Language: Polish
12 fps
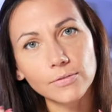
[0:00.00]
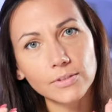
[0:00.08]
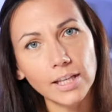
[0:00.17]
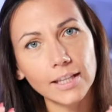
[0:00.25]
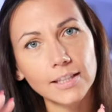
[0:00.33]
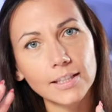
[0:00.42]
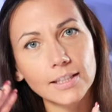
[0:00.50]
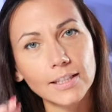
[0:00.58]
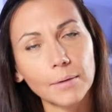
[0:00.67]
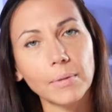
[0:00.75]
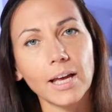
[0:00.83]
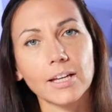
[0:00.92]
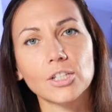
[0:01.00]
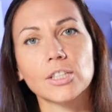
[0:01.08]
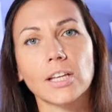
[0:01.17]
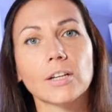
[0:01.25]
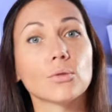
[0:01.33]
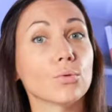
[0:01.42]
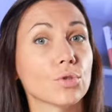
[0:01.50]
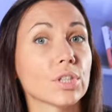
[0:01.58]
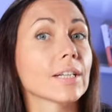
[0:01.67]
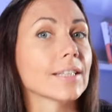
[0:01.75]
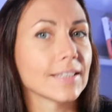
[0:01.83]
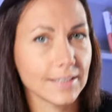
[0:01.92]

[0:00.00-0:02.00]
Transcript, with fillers: i wtedy nie ma aż tak dużych